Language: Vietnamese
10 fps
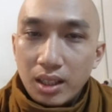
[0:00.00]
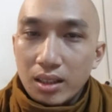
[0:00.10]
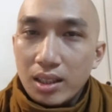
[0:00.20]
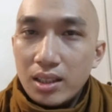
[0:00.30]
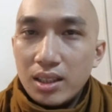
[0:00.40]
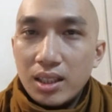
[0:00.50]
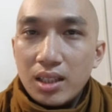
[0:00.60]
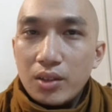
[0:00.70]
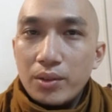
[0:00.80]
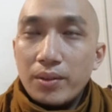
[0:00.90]
kính thưa đại đức
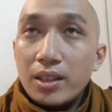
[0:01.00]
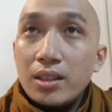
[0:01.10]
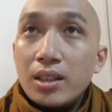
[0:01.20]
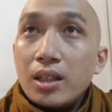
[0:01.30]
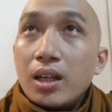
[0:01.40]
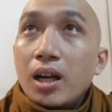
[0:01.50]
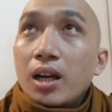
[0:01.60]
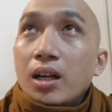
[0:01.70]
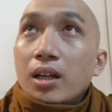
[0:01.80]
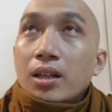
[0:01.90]
kính thưa quý vị
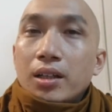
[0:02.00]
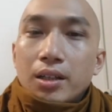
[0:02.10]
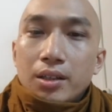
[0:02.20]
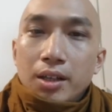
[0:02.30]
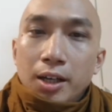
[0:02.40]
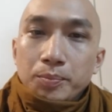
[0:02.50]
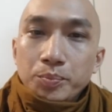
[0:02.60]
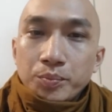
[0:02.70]
thì